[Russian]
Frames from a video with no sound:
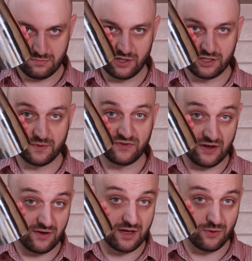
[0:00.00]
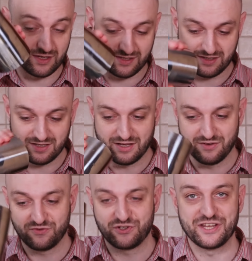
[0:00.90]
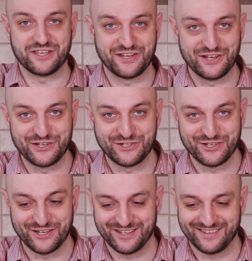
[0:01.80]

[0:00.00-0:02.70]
В принципе, вся вода у нас в шейкере лишняя.